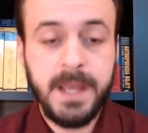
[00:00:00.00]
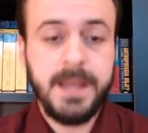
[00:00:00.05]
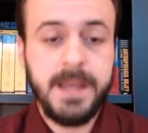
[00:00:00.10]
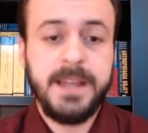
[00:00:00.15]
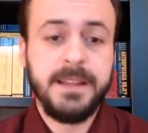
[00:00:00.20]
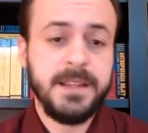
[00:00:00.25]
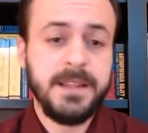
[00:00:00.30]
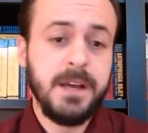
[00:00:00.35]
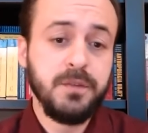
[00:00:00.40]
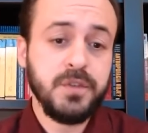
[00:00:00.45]

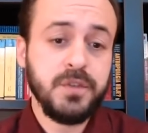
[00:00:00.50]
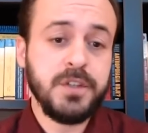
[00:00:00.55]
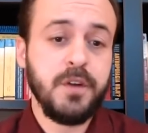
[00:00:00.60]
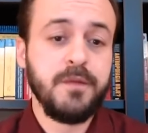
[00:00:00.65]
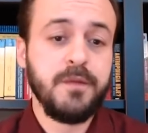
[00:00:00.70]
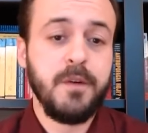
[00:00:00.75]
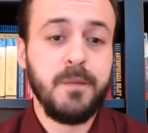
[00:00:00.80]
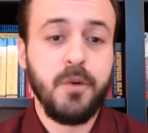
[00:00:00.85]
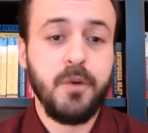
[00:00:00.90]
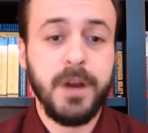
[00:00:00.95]
Então, se eu
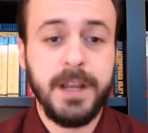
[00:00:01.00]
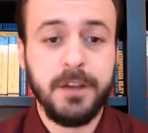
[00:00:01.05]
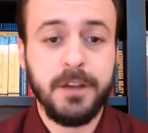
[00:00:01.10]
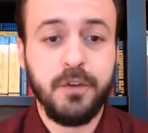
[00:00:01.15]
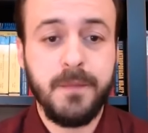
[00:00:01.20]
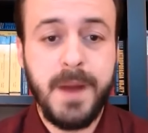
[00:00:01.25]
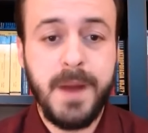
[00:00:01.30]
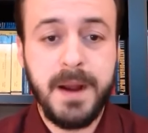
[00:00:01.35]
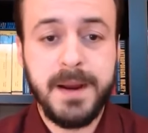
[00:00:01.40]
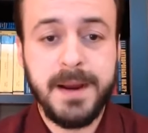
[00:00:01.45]
vou morrer
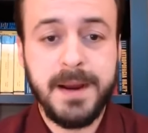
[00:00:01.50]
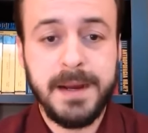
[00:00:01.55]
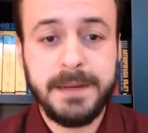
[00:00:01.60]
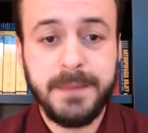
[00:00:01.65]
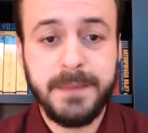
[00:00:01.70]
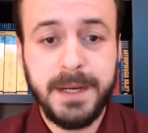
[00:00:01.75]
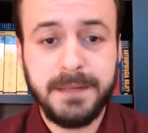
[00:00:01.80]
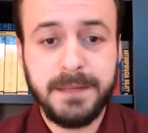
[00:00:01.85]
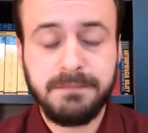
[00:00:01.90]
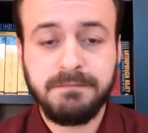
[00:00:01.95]
numa
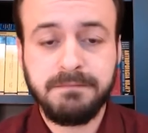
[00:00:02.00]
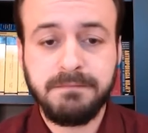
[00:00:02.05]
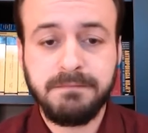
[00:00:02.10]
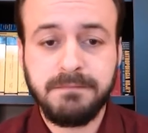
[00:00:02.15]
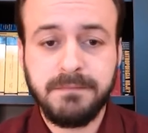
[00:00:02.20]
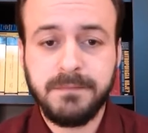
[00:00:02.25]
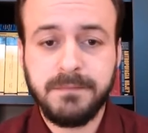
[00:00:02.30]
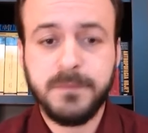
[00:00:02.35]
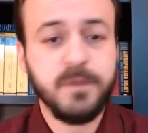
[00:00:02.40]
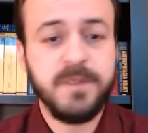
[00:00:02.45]
cama,
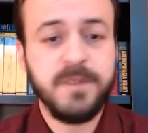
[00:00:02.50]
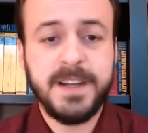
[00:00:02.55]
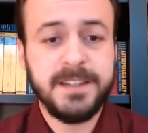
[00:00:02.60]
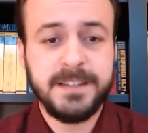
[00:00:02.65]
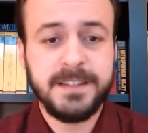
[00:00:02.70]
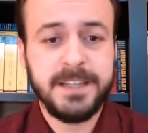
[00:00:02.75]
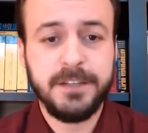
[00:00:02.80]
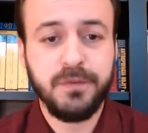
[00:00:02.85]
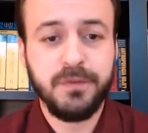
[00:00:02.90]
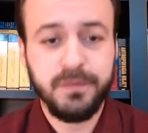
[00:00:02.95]
não vai
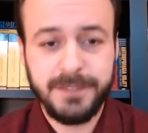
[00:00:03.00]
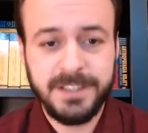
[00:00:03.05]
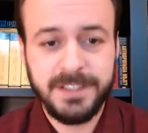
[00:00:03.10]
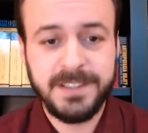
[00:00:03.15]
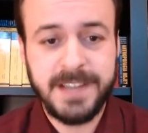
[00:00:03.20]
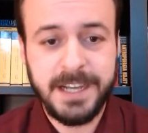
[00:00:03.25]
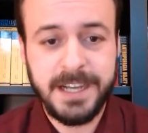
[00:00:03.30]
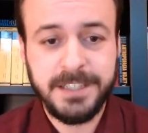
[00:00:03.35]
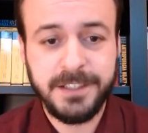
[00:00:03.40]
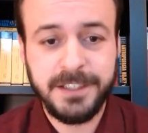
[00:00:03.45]
ser num
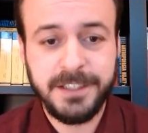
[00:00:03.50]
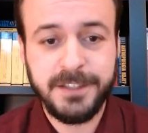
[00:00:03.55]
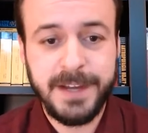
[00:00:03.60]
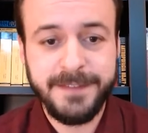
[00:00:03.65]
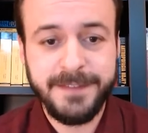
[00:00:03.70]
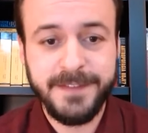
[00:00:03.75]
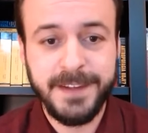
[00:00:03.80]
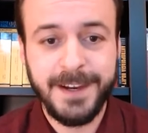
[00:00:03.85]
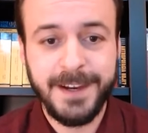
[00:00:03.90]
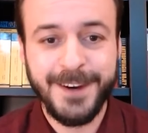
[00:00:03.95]
desastre de um
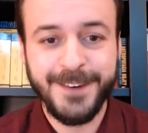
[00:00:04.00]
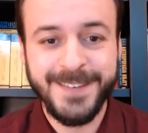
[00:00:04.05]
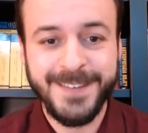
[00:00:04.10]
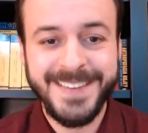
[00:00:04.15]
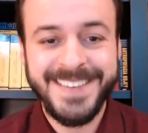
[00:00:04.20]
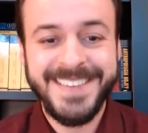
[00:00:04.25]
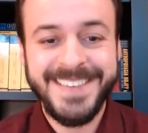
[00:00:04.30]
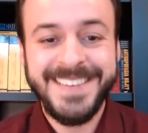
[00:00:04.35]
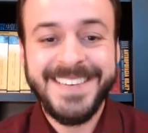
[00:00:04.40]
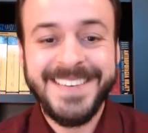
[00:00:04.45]
avião.
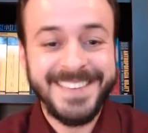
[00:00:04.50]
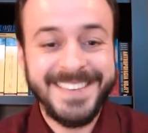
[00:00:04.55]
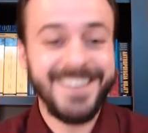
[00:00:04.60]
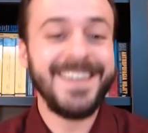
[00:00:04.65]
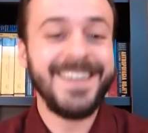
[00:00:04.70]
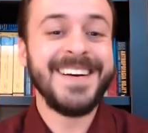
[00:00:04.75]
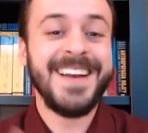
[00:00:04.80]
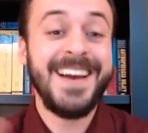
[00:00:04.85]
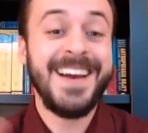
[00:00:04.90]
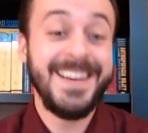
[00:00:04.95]
Então,
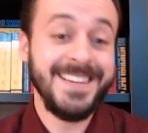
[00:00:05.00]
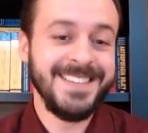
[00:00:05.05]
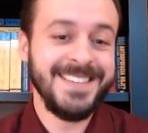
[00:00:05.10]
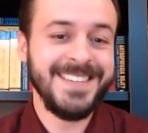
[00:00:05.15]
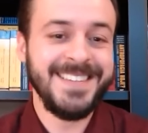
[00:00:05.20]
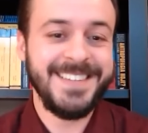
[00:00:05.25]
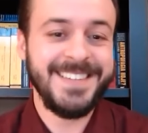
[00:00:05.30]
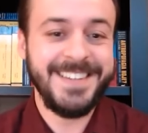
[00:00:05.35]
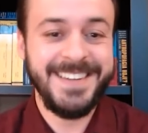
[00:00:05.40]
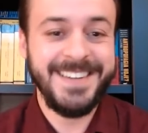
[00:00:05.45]
a
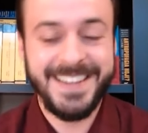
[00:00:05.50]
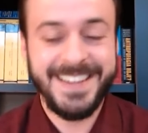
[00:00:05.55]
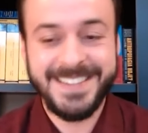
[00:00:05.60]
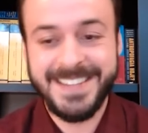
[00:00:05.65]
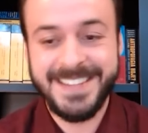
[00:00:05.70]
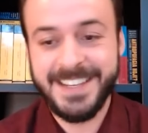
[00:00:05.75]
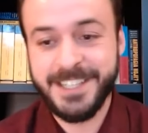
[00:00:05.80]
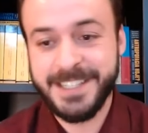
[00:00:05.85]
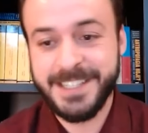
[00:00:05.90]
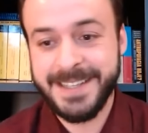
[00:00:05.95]
Clarice tinha
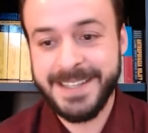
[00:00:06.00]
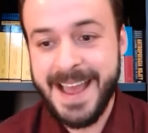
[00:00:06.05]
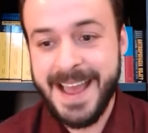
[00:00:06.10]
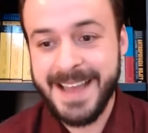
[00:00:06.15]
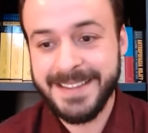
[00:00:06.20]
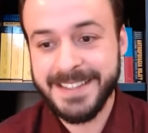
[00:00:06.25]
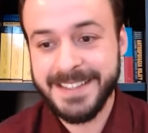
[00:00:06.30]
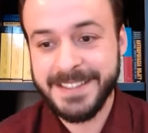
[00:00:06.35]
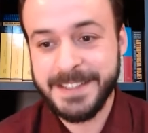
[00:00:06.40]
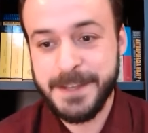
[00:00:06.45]
essas
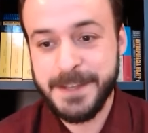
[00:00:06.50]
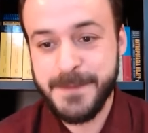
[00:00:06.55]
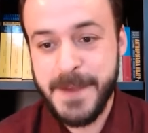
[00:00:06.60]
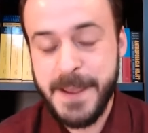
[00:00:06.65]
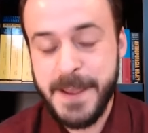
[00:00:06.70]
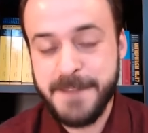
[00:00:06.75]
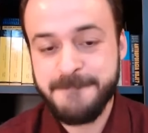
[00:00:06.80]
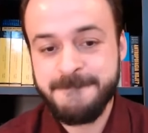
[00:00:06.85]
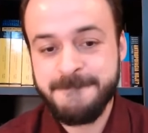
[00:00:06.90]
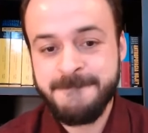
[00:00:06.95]
tiradas
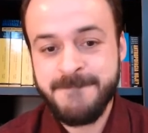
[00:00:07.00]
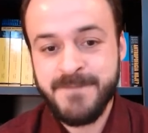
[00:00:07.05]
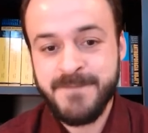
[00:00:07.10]
também.